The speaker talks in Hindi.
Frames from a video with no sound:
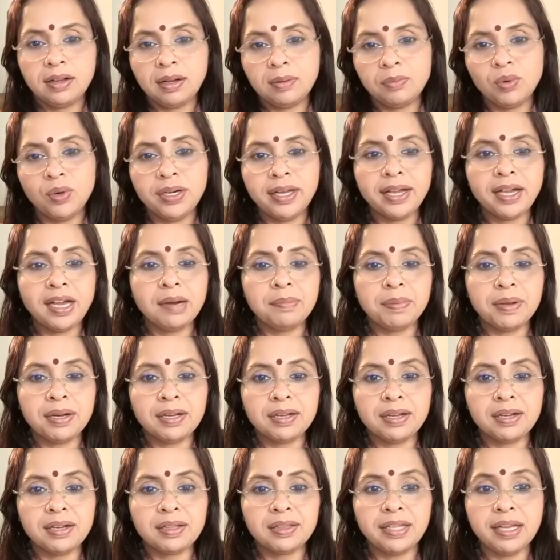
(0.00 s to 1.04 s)
हम उल्टे खान
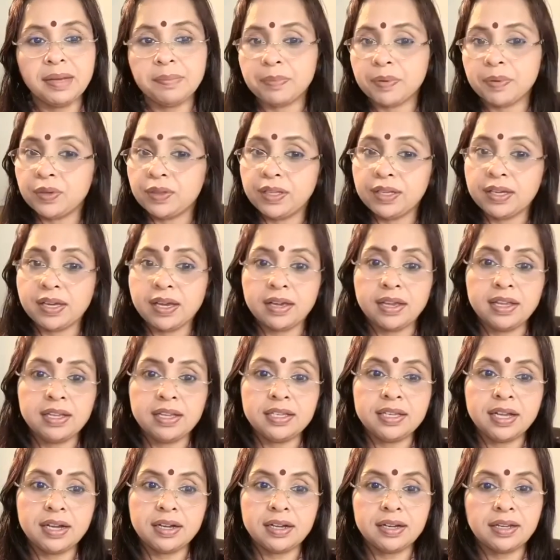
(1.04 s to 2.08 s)
पान करते हैं प्रकृति के
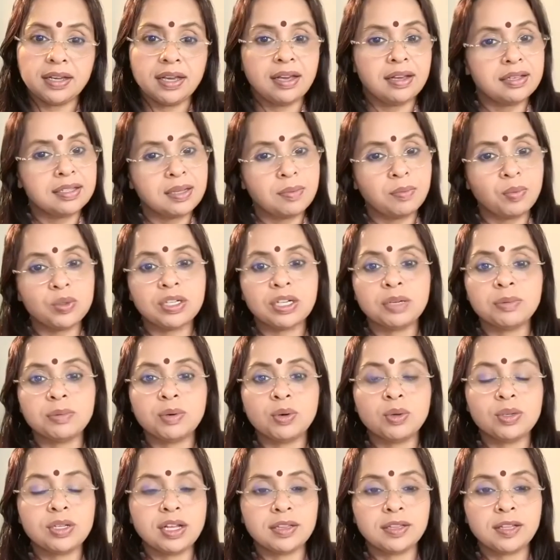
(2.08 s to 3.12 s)
अगेंस्ट जाकर के सब कुछ
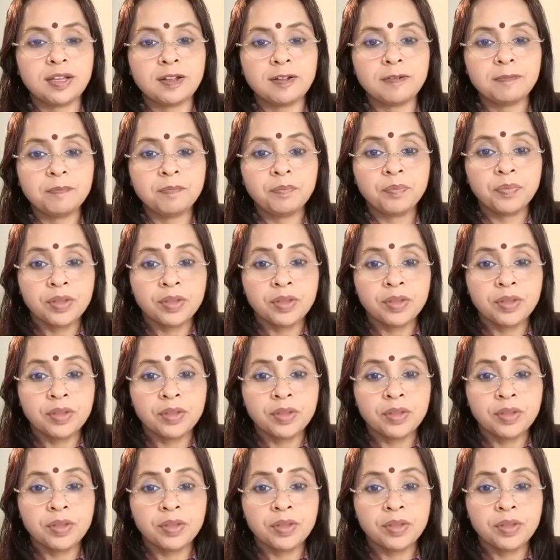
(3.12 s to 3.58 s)
गड़बड़ हो जाता है